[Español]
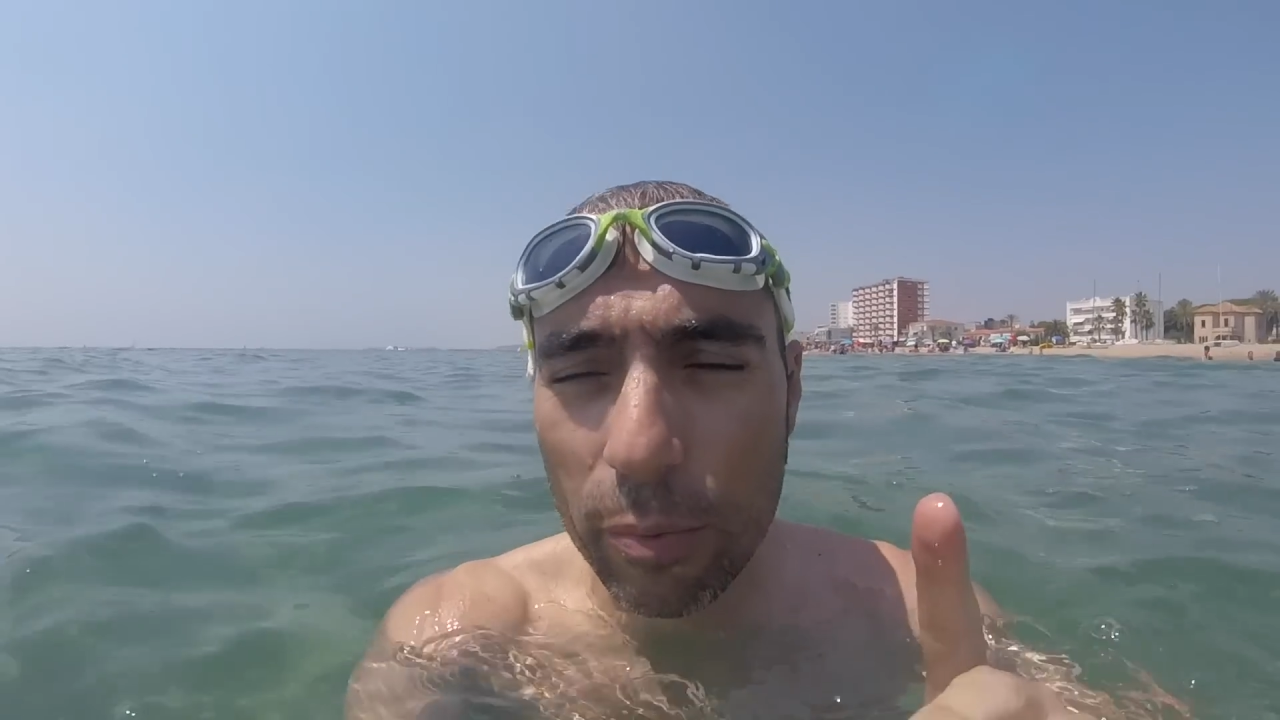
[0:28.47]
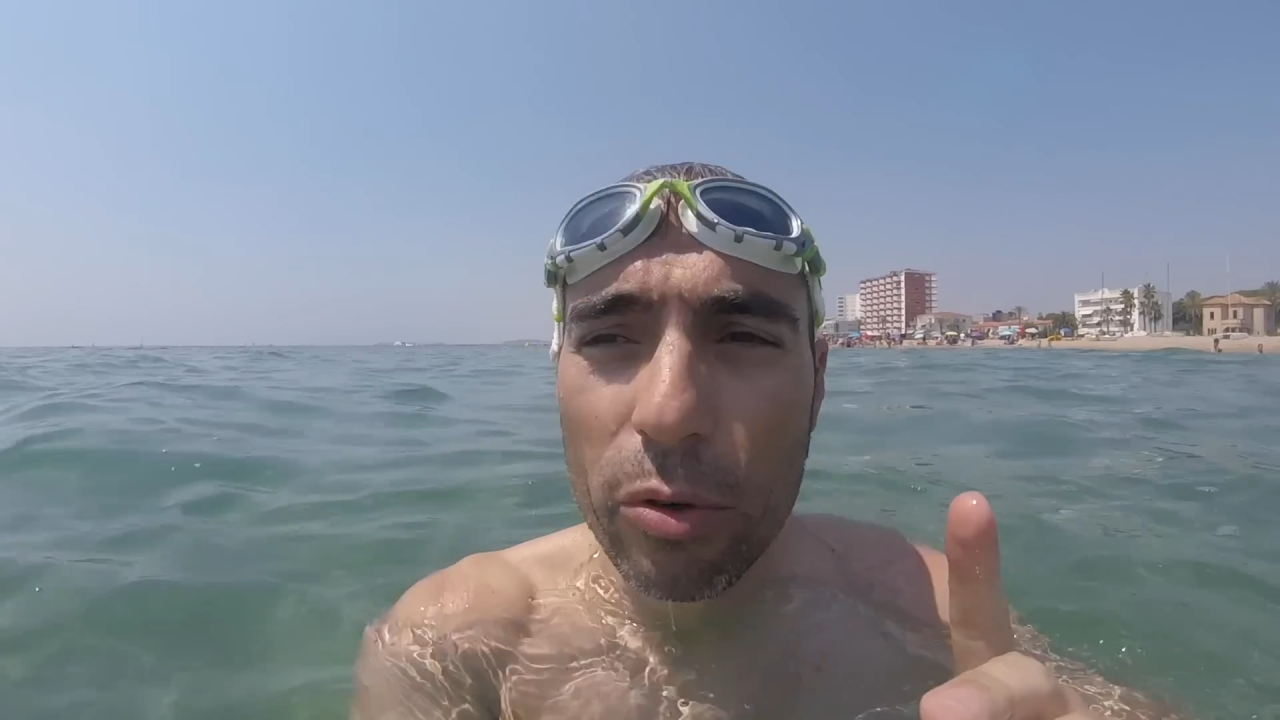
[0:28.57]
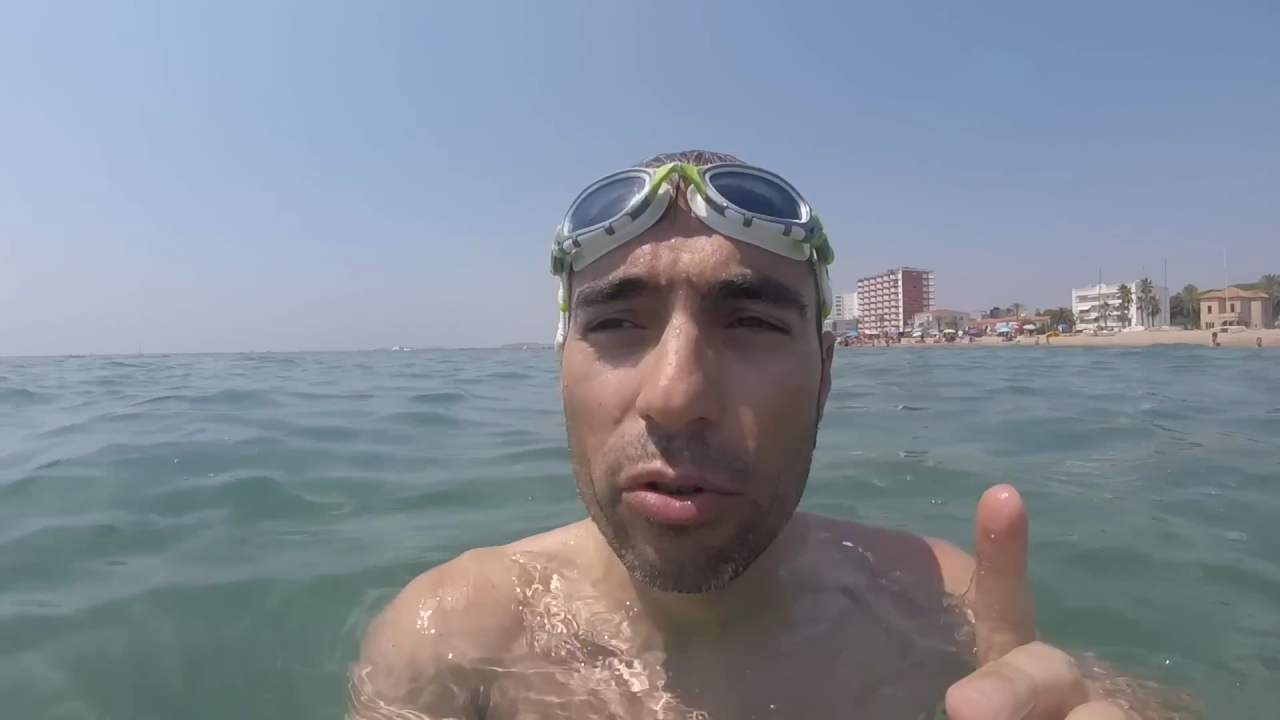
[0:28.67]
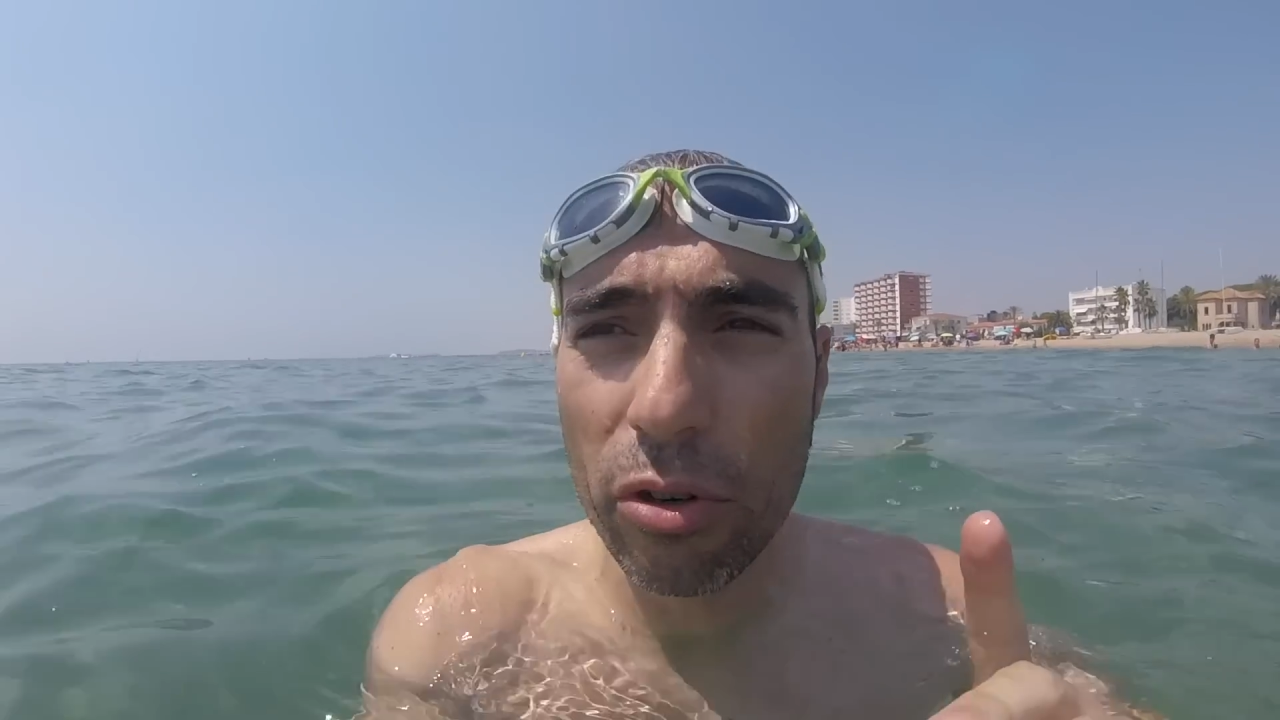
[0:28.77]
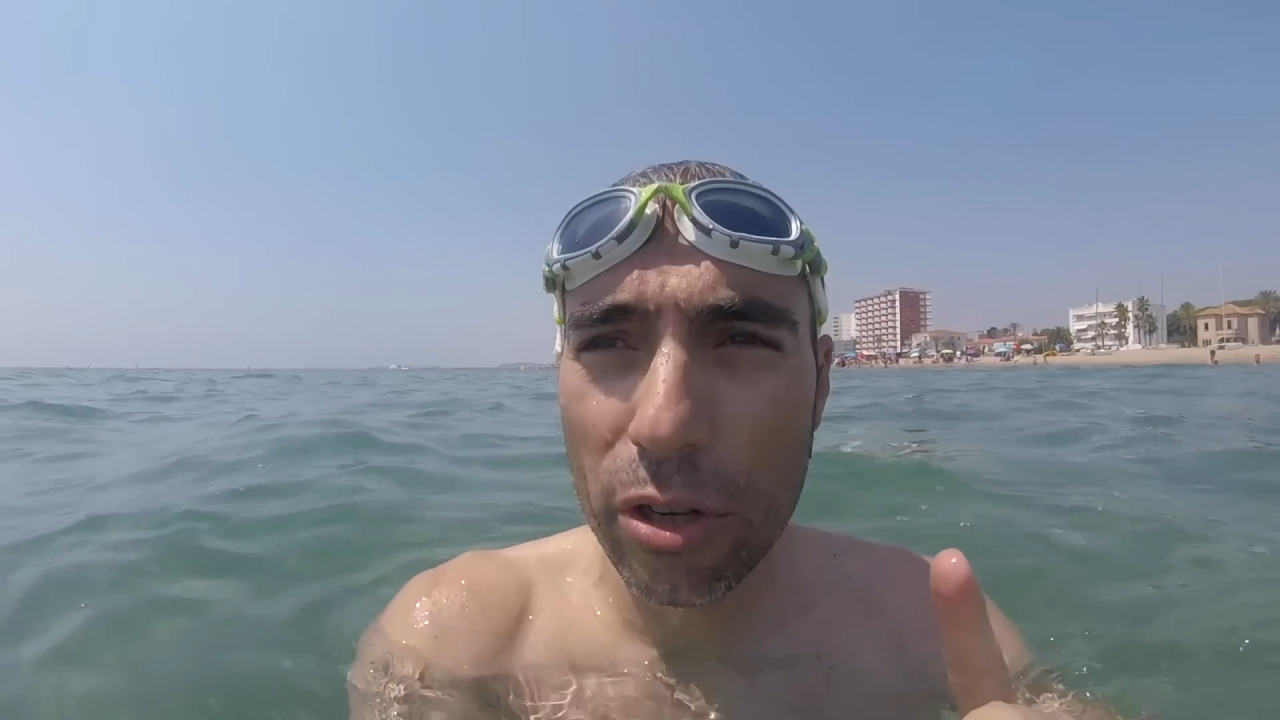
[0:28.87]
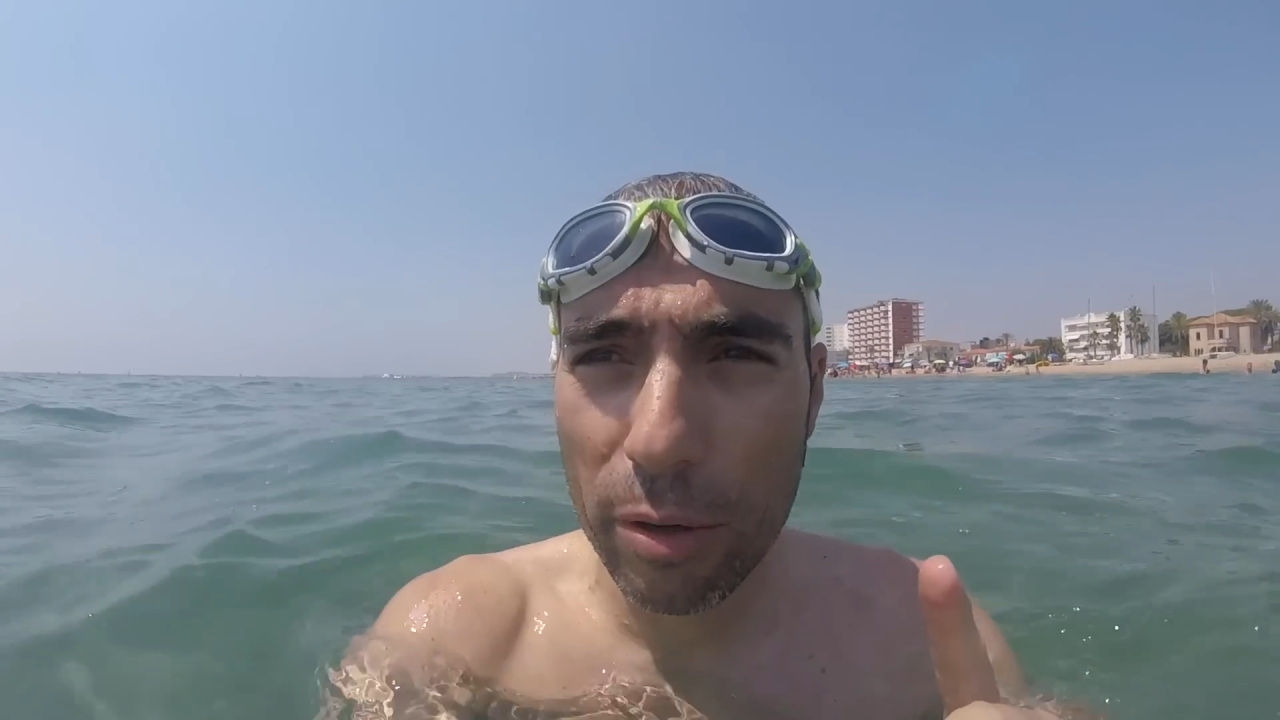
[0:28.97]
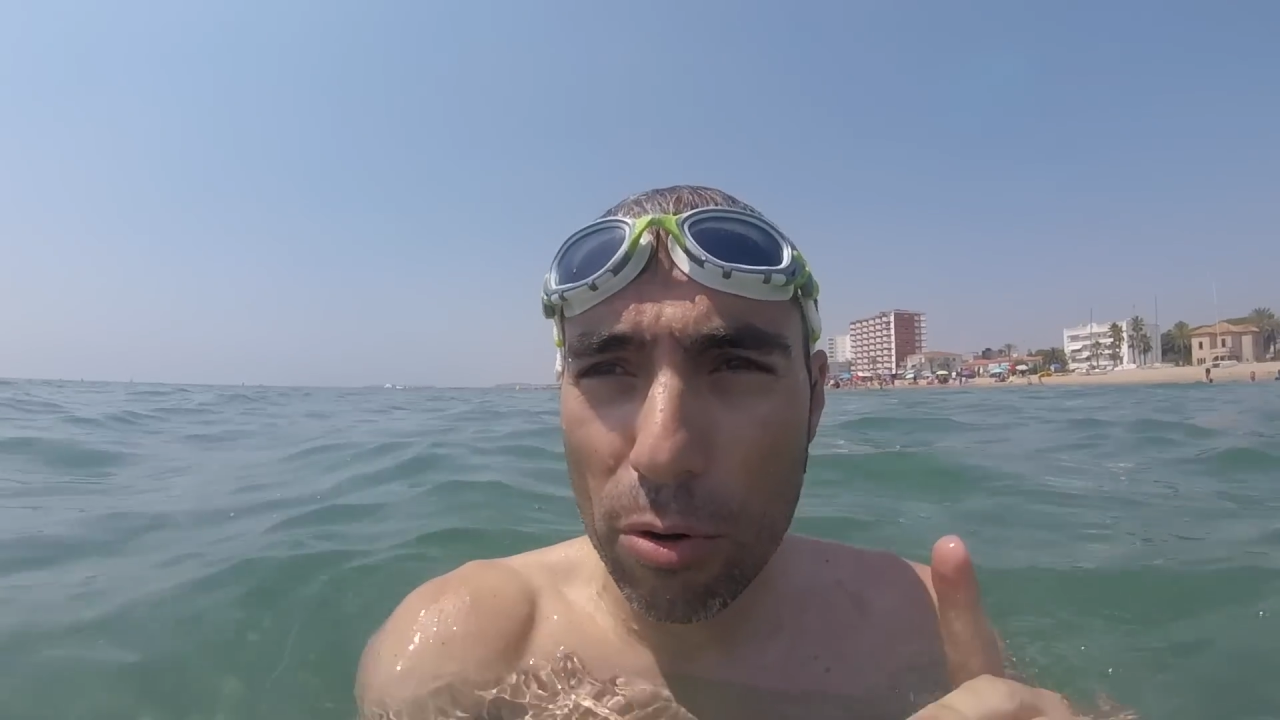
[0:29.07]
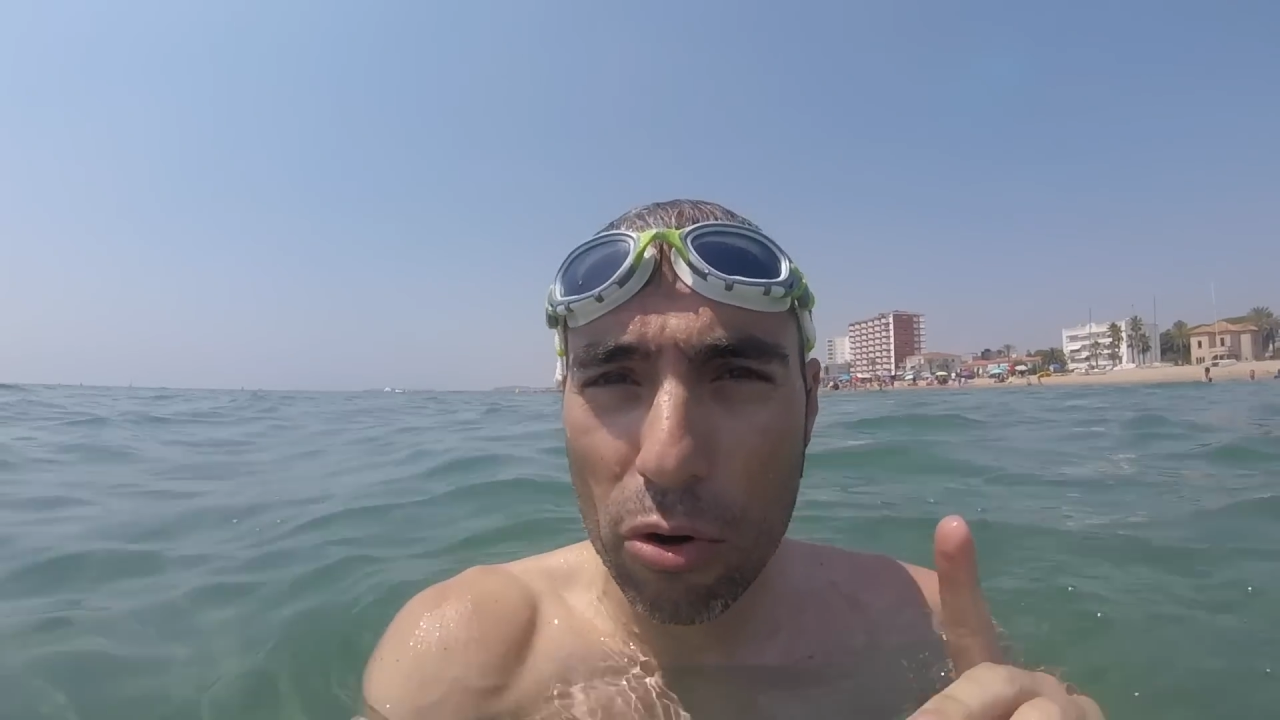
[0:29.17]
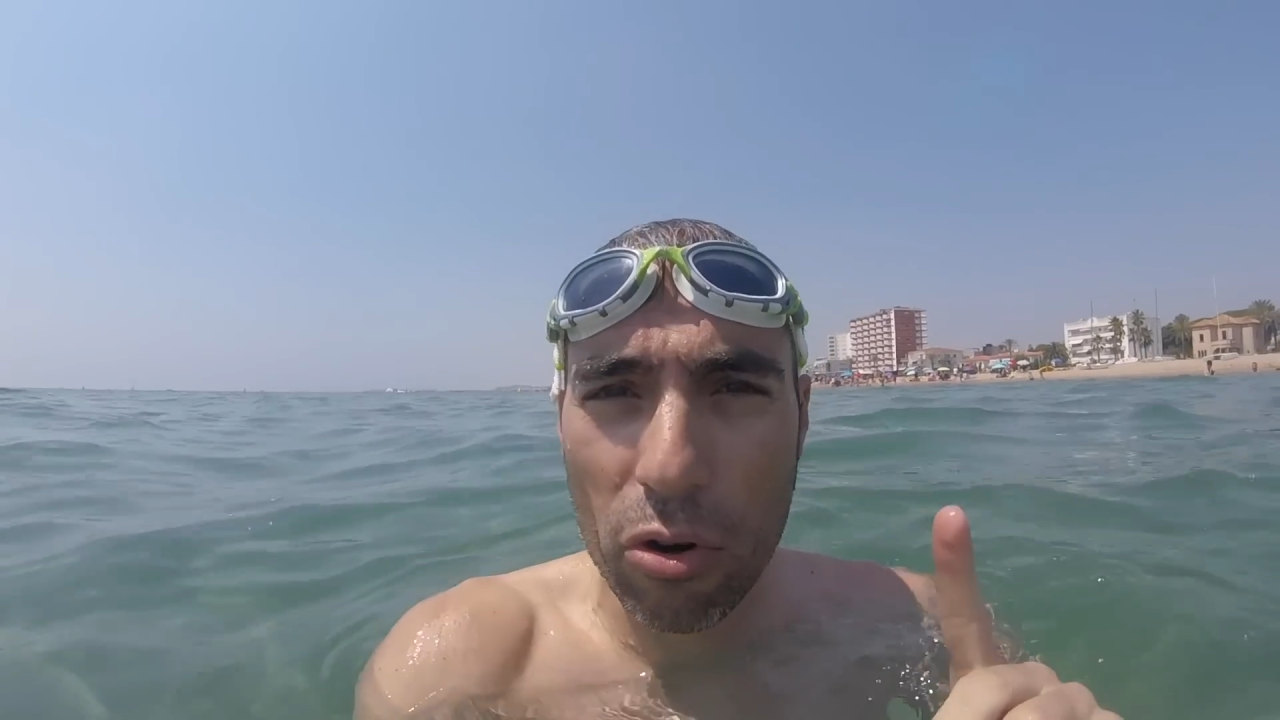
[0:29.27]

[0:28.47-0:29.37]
Plus lo llevo